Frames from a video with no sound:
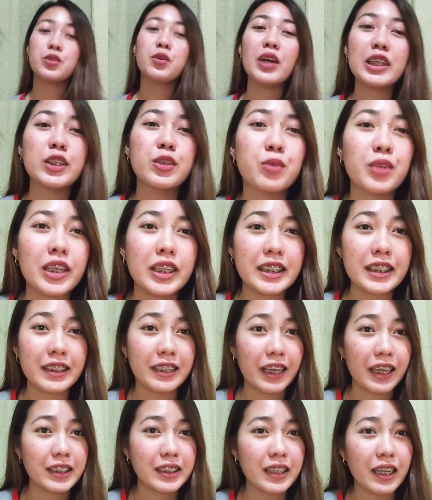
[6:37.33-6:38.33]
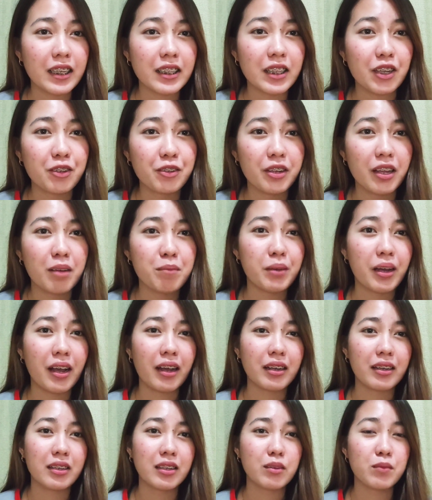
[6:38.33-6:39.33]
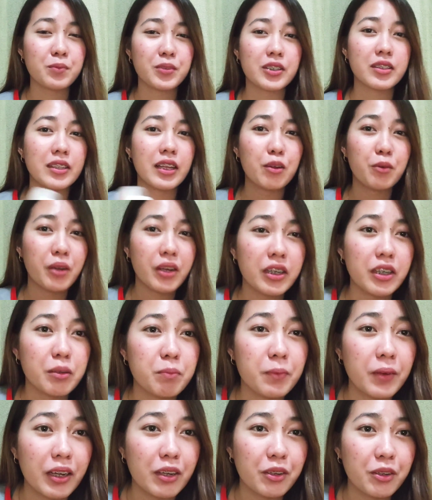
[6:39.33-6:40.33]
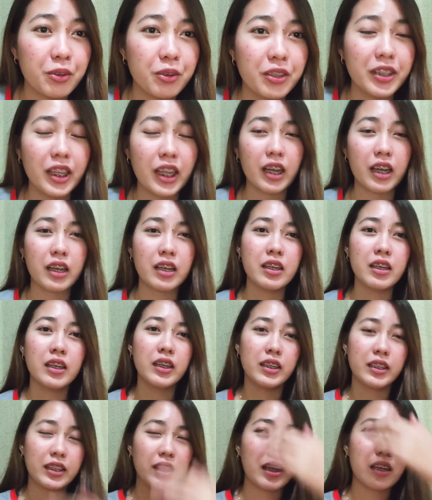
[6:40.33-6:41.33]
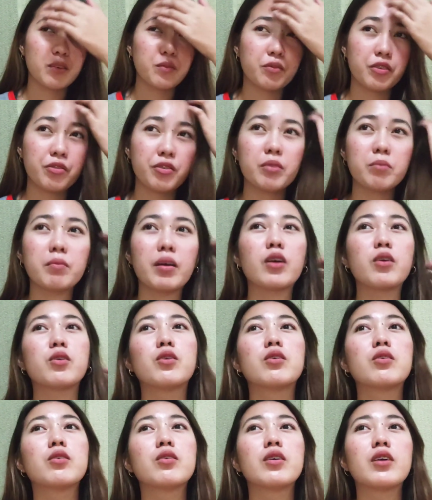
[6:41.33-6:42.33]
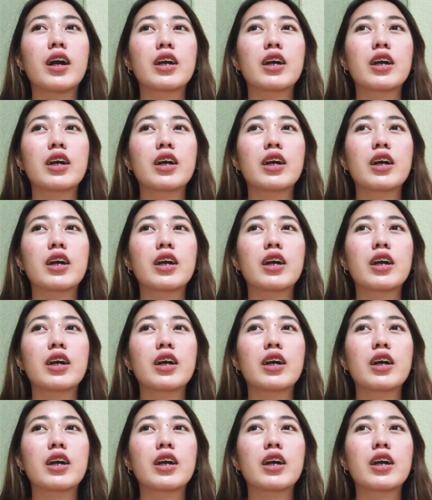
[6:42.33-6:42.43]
So, as you can see guys, nakita nyo na mga clips. Dalawang clip lang yon na nag-film ako.